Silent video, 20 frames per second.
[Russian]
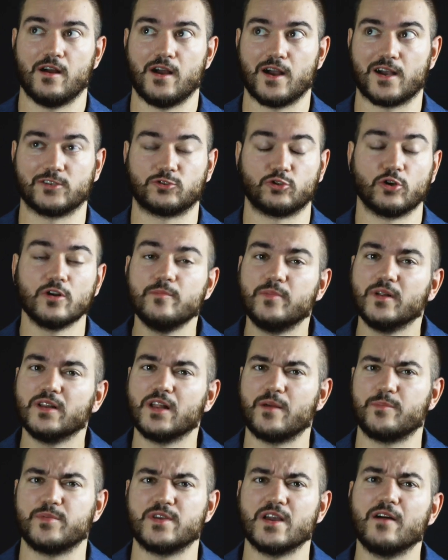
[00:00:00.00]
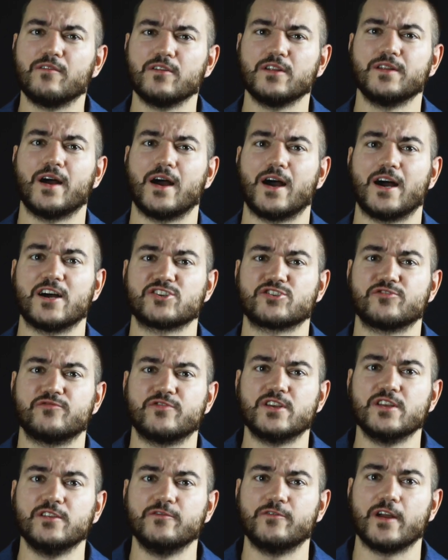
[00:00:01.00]
о а которой было объявлено аж в
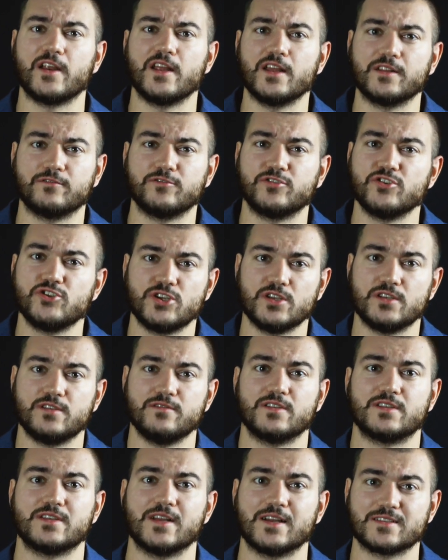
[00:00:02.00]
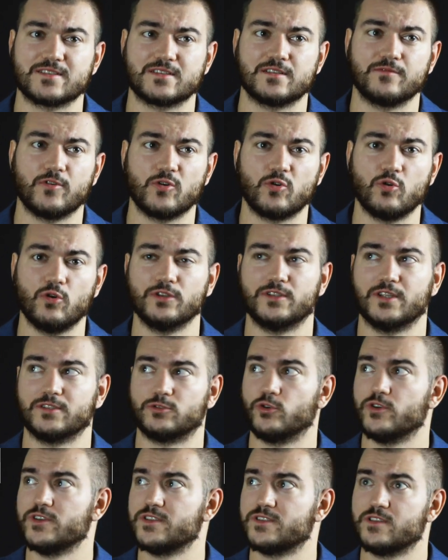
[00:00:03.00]
январе 2019 года,
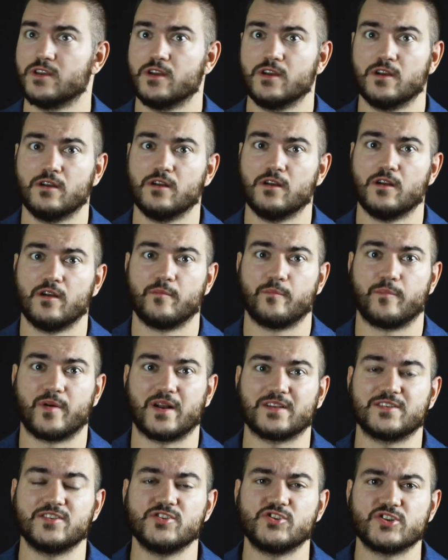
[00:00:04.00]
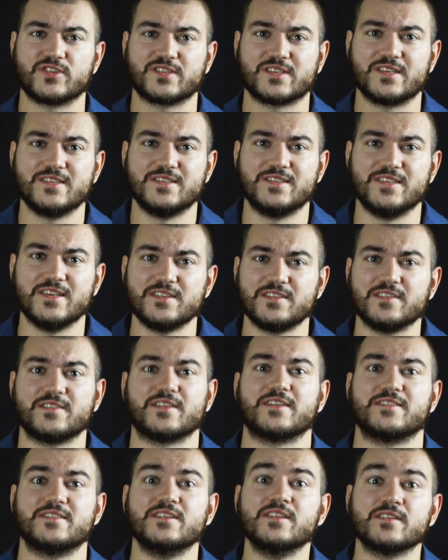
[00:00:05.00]
то есть практически
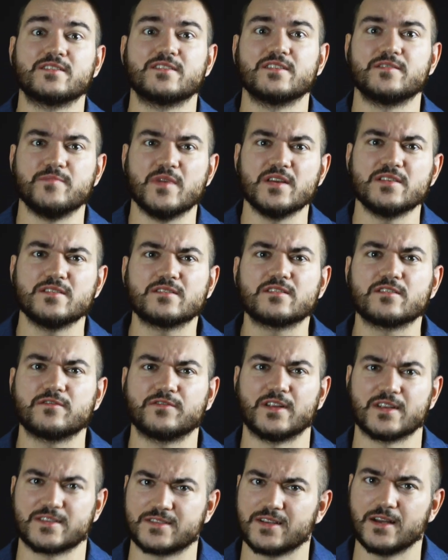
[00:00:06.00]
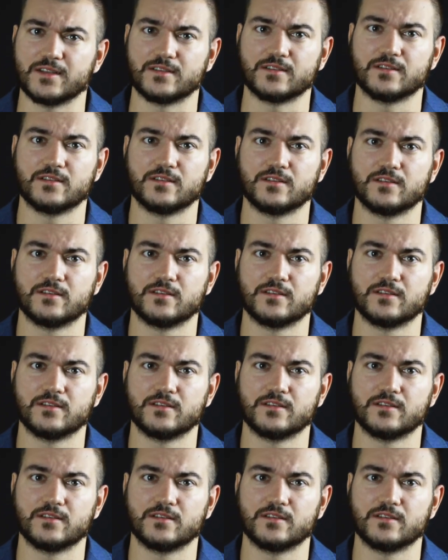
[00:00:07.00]
10-11 месяцев назад.